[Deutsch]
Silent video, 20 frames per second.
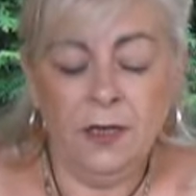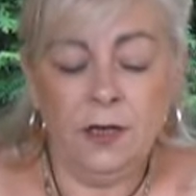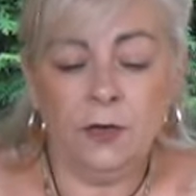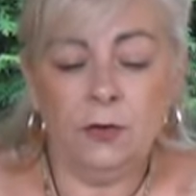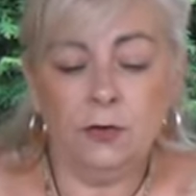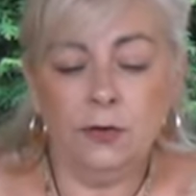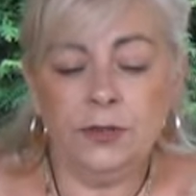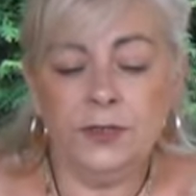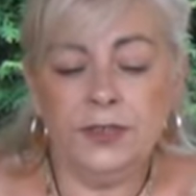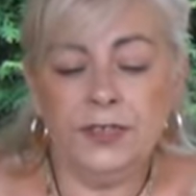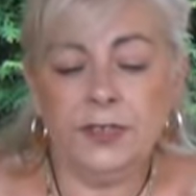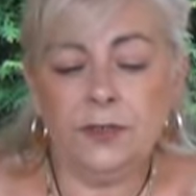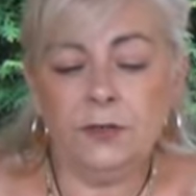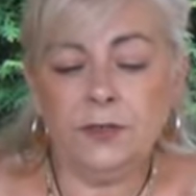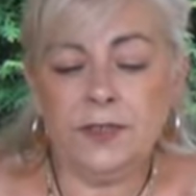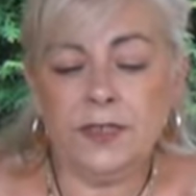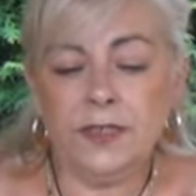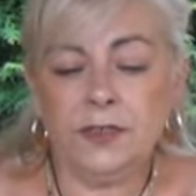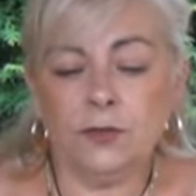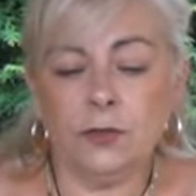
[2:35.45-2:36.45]

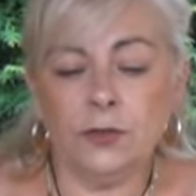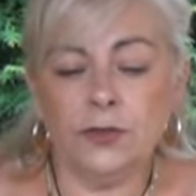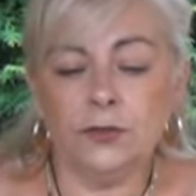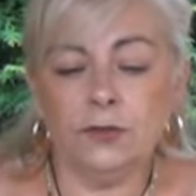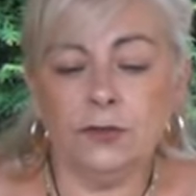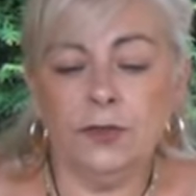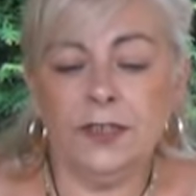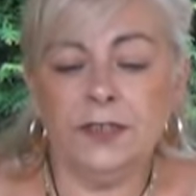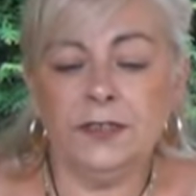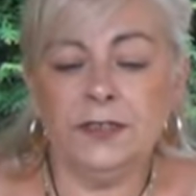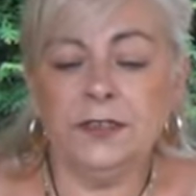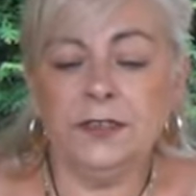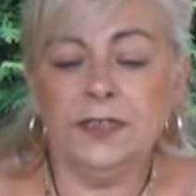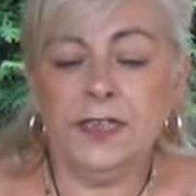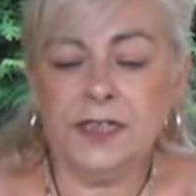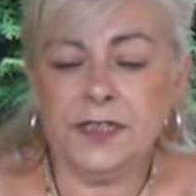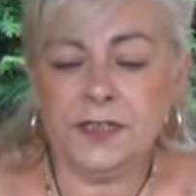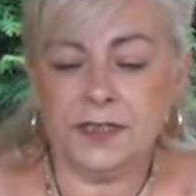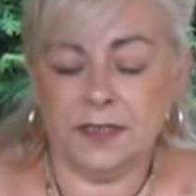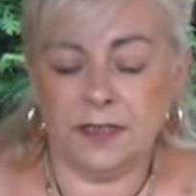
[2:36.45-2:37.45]
Kohlendioxid kontrolliert
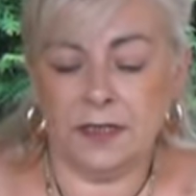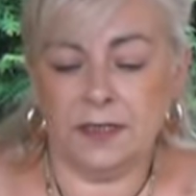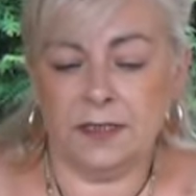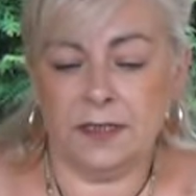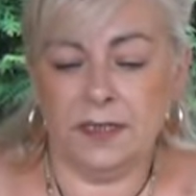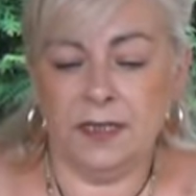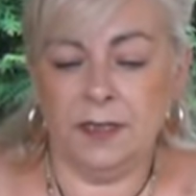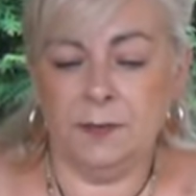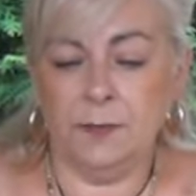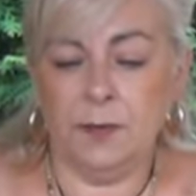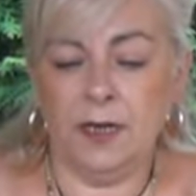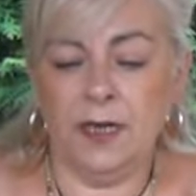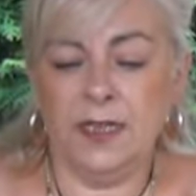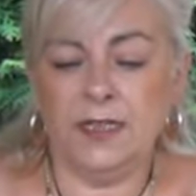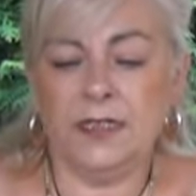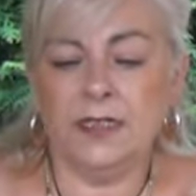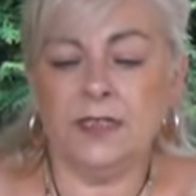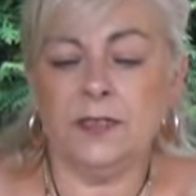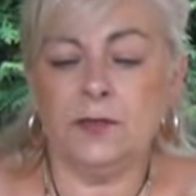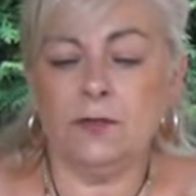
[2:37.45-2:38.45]
nicht das Klima.
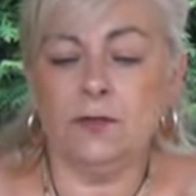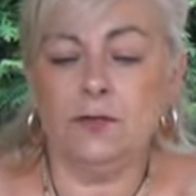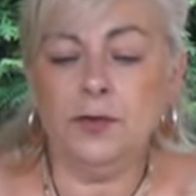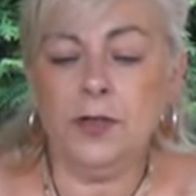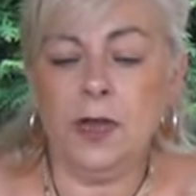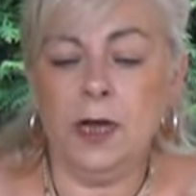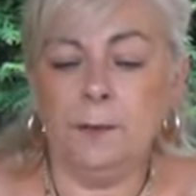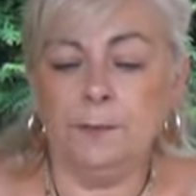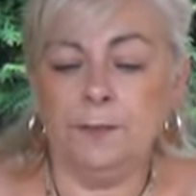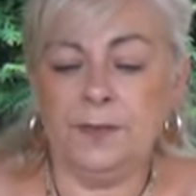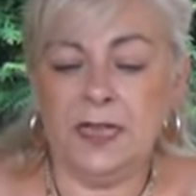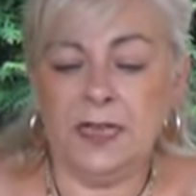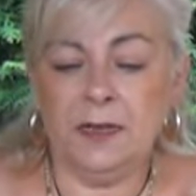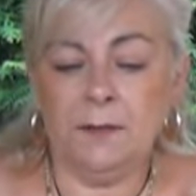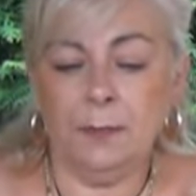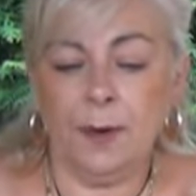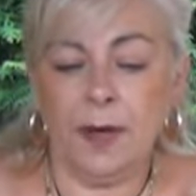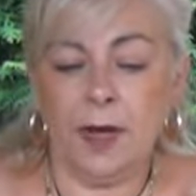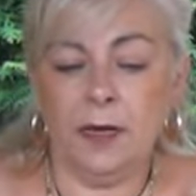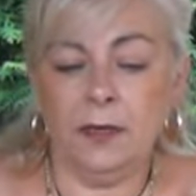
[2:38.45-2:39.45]
Es ist
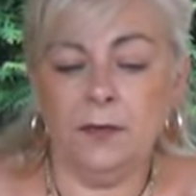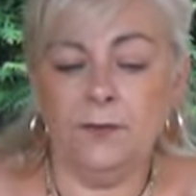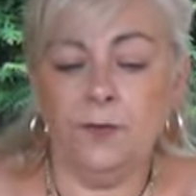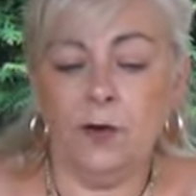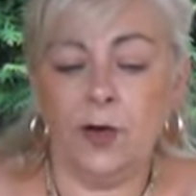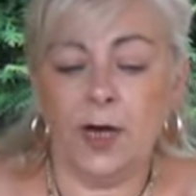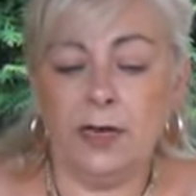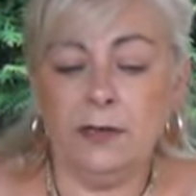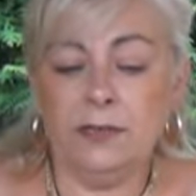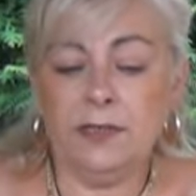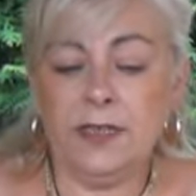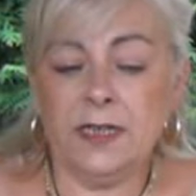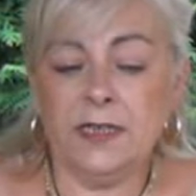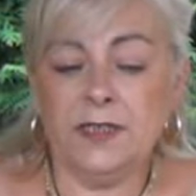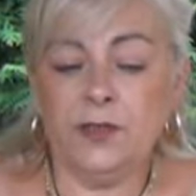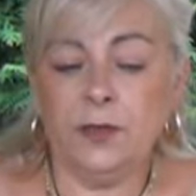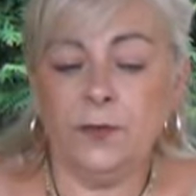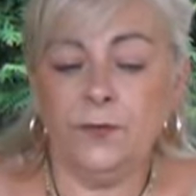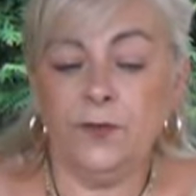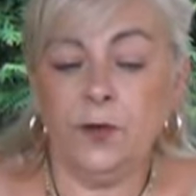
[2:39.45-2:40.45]
unabdingbare
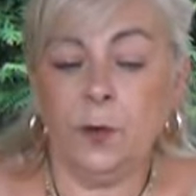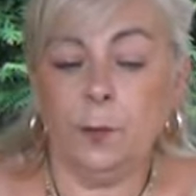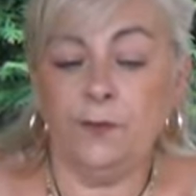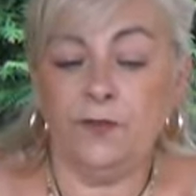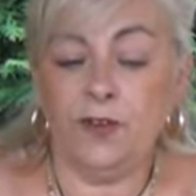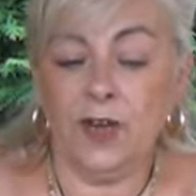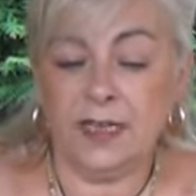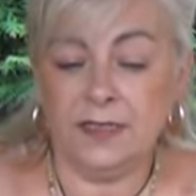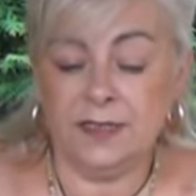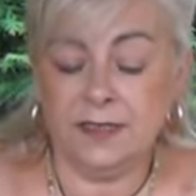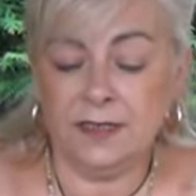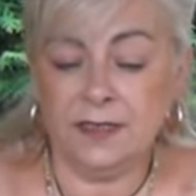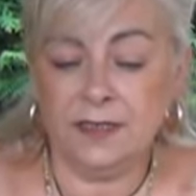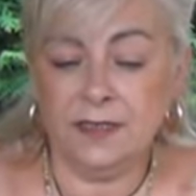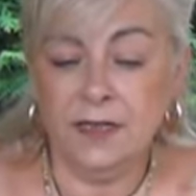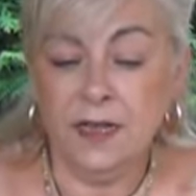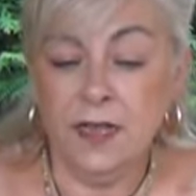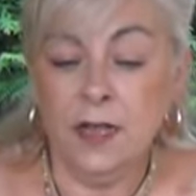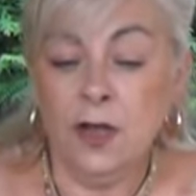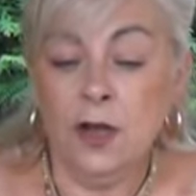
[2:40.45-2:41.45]
Voraussetzung für
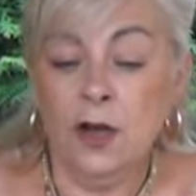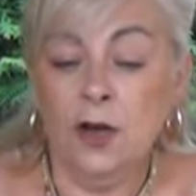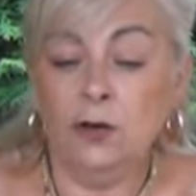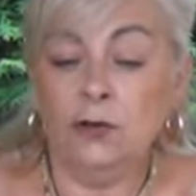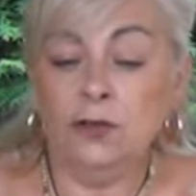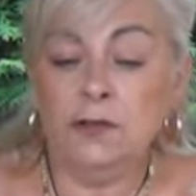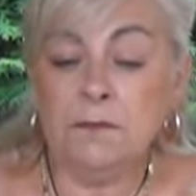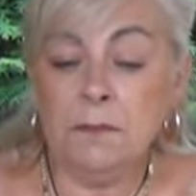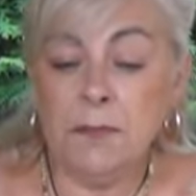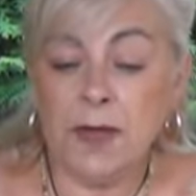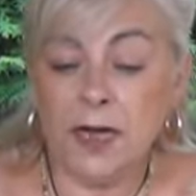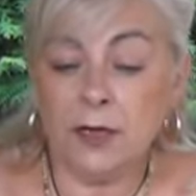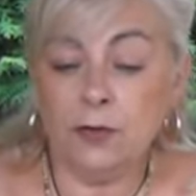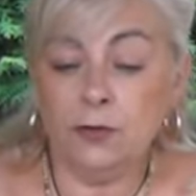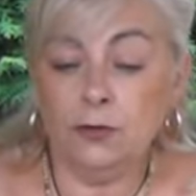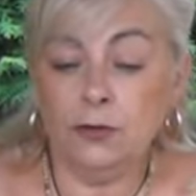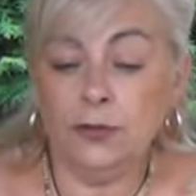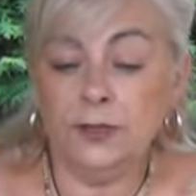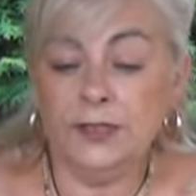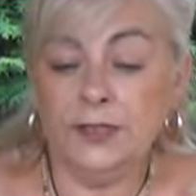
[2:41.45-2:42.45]
Pflanzen und mehr
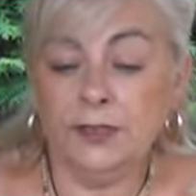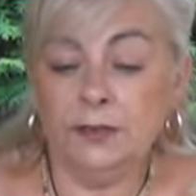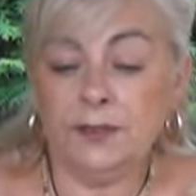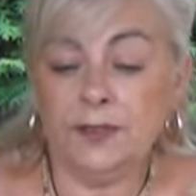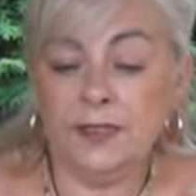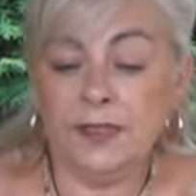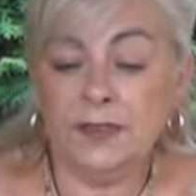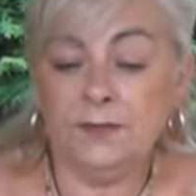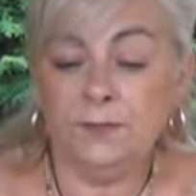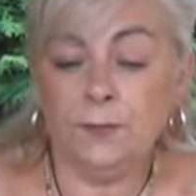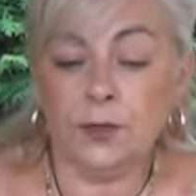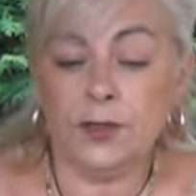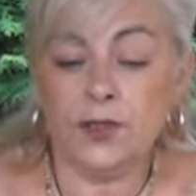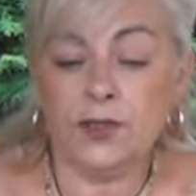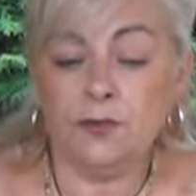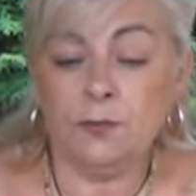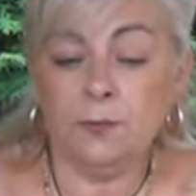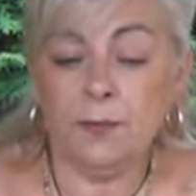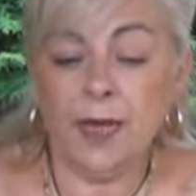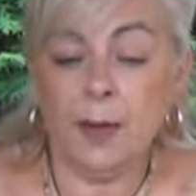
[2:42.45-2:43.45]
Kohlendioxid wird
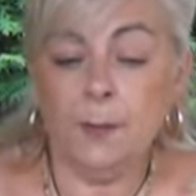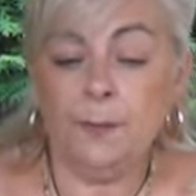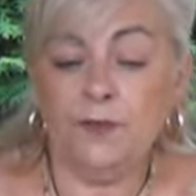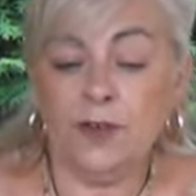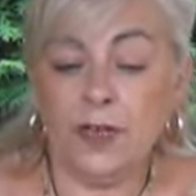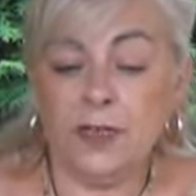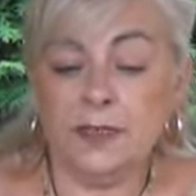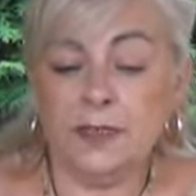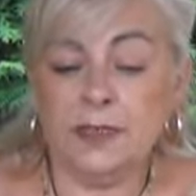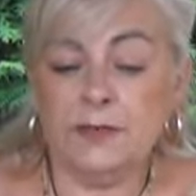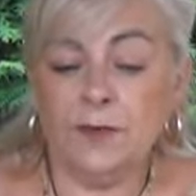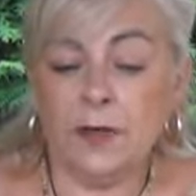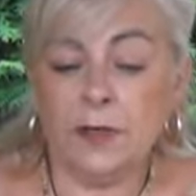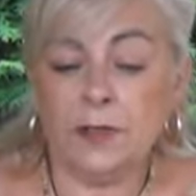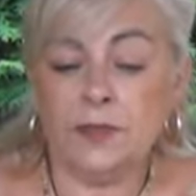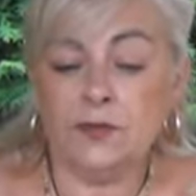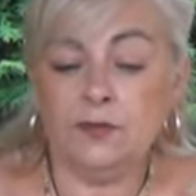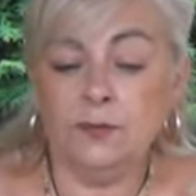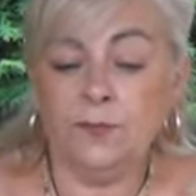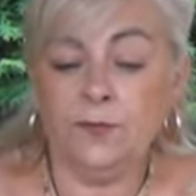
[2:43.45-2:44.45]
zu mehr
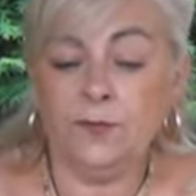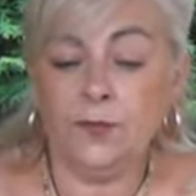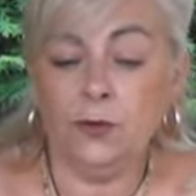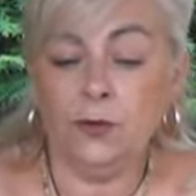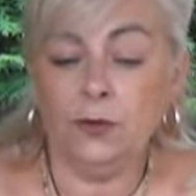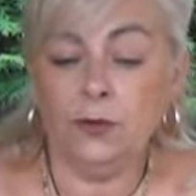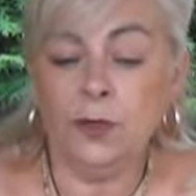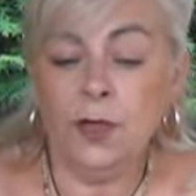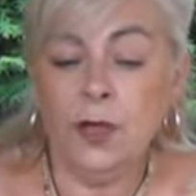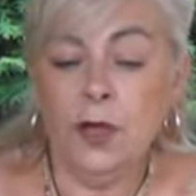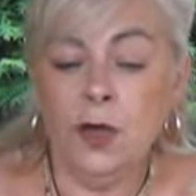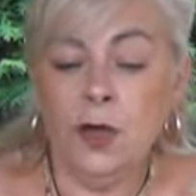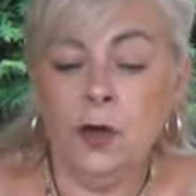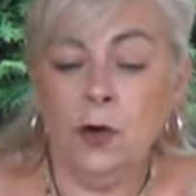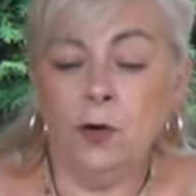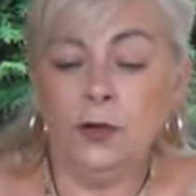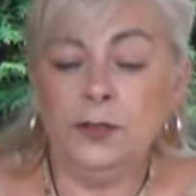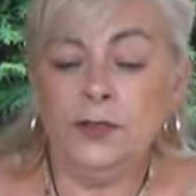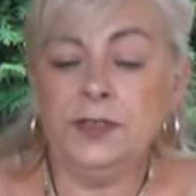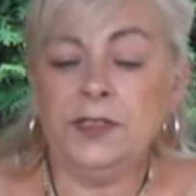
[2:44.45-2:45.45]
Pflanzenwachstum führen
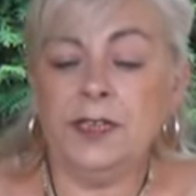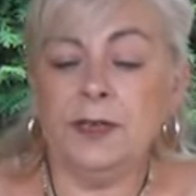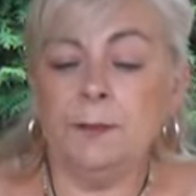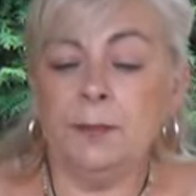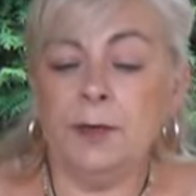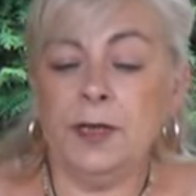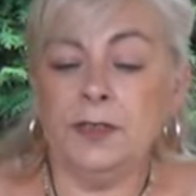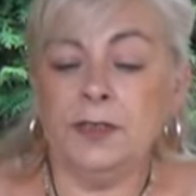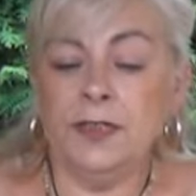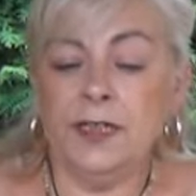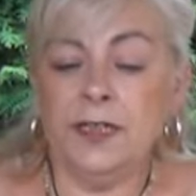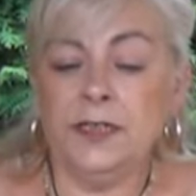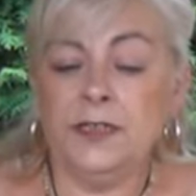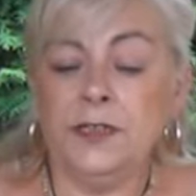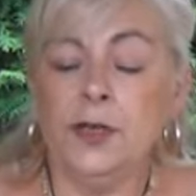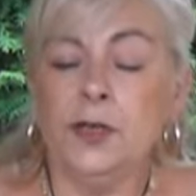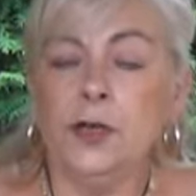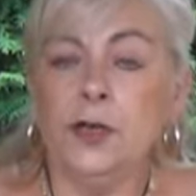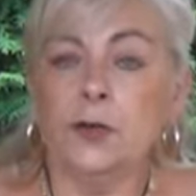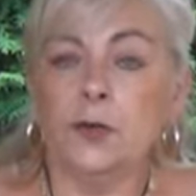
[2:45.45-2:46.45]
und den
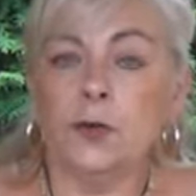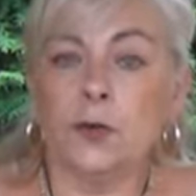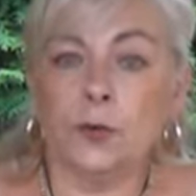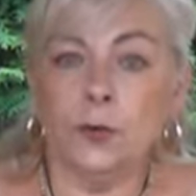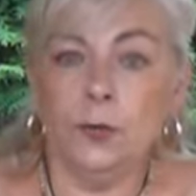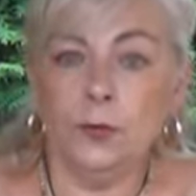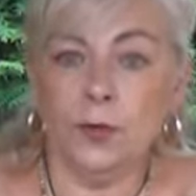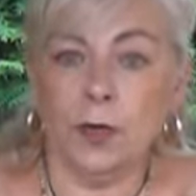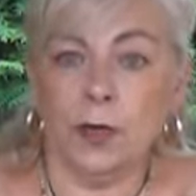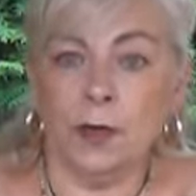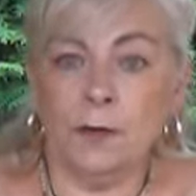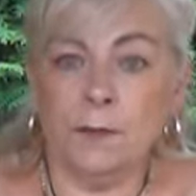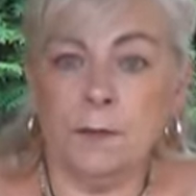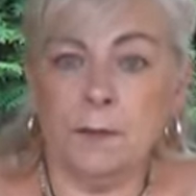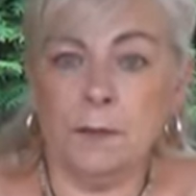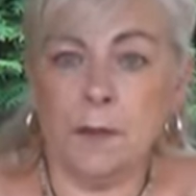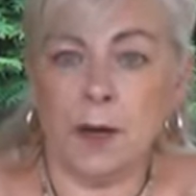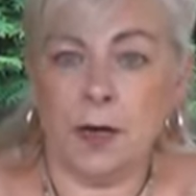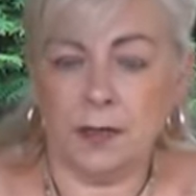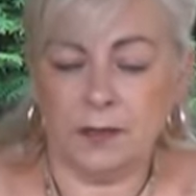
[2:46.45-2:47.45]
Planet grüner
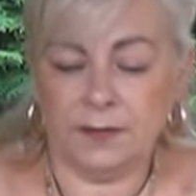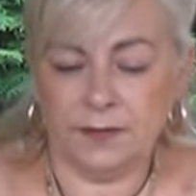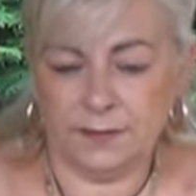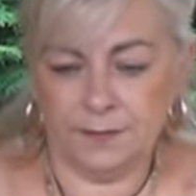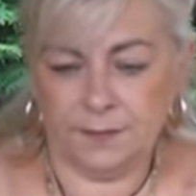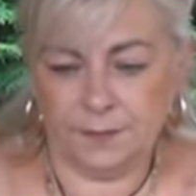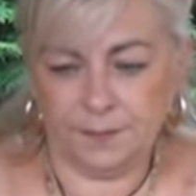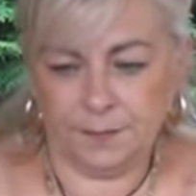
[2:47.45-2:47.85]
machen.